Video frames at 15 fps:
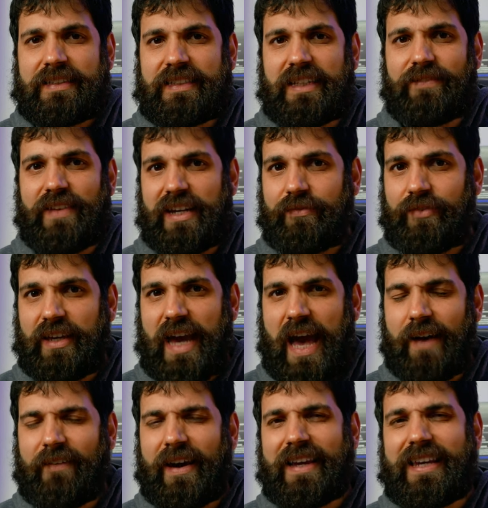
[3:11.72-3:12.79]
si
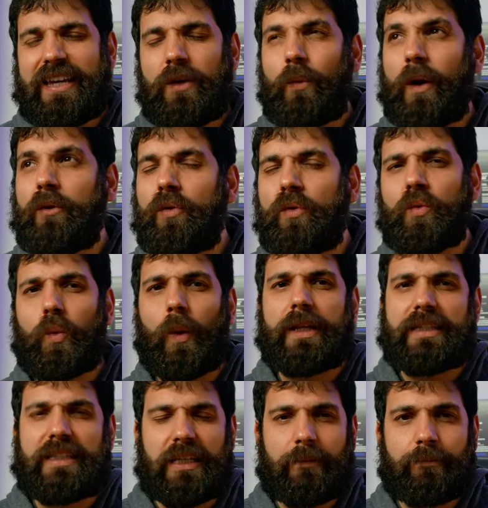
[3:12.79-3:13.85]
verificava in
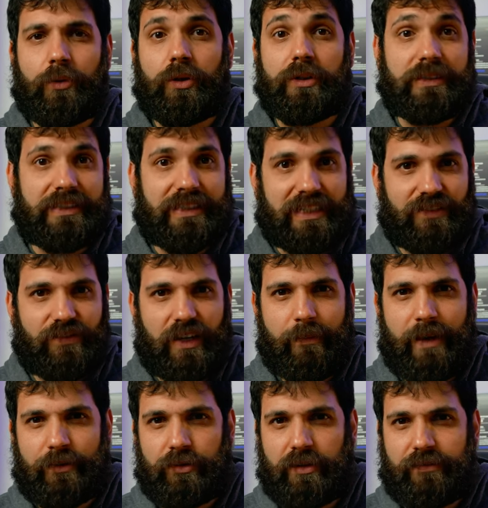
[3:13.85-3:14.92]
qualunque tipo di
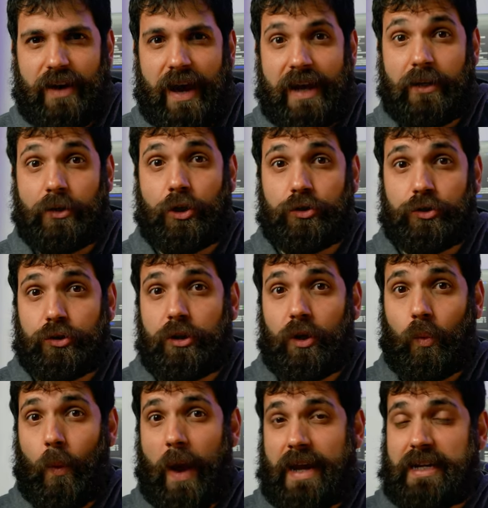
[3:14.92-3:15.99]
trasferimento di file, non solo
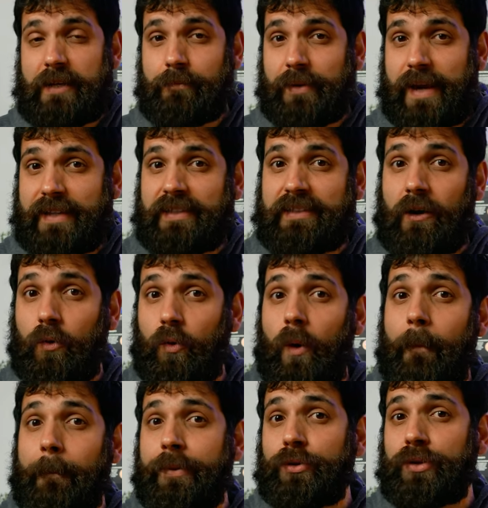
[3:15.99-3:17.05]
quelli presi da un
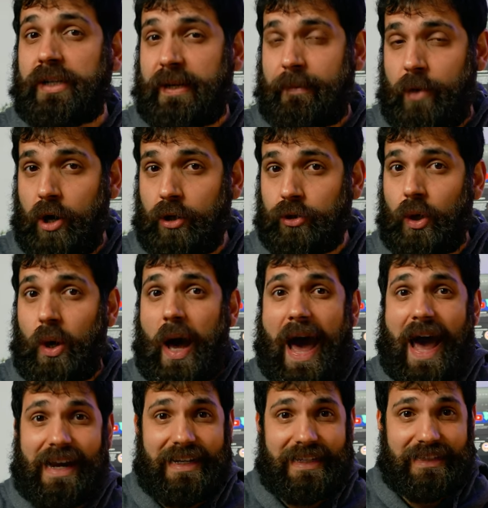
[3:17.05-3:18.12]
computer remoto
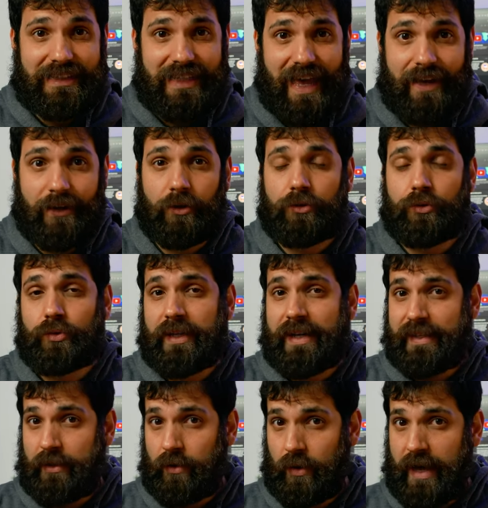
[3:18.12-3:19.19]
all'interno di una
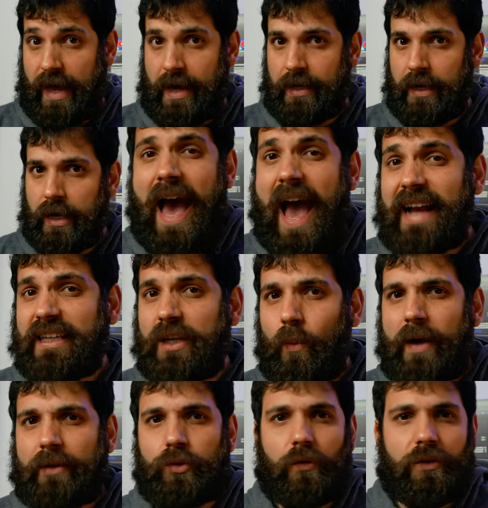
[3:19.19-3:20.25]
rete locale, anche
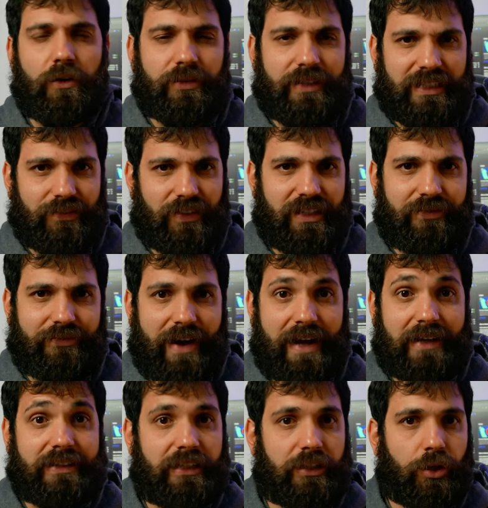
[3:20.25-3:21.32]
quando venivano trasferiti
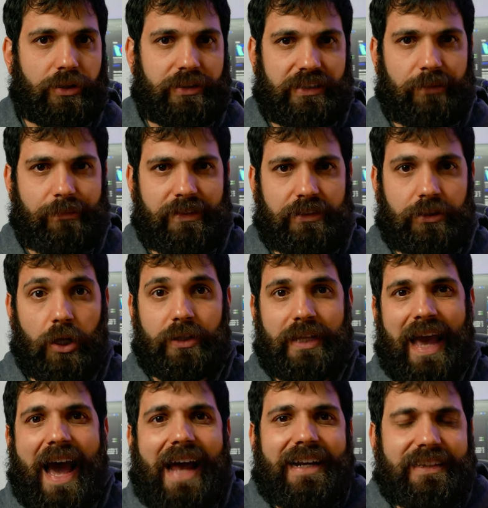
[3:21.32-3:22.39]
file di grossa
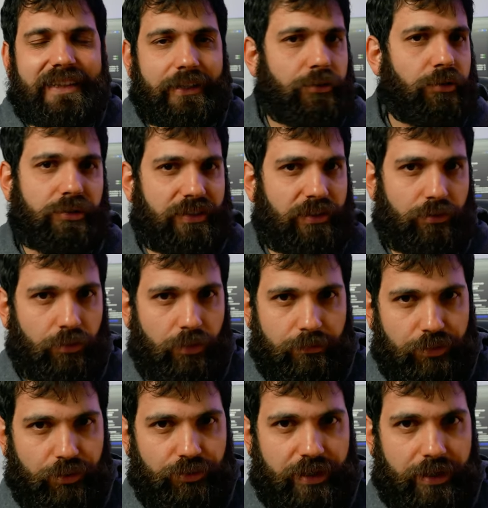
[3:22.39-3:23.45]
dimensione all'interno dello stesso
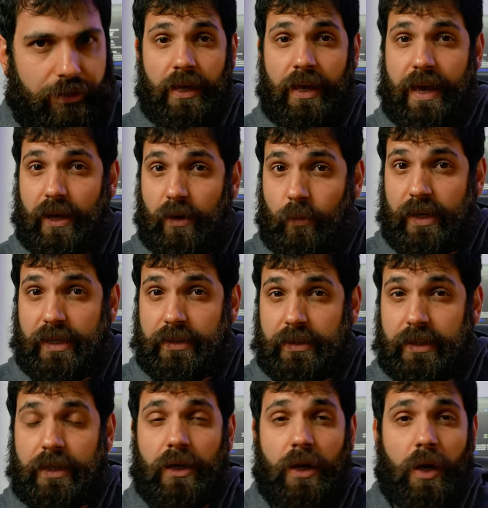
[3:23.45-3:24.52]
computer. E quindi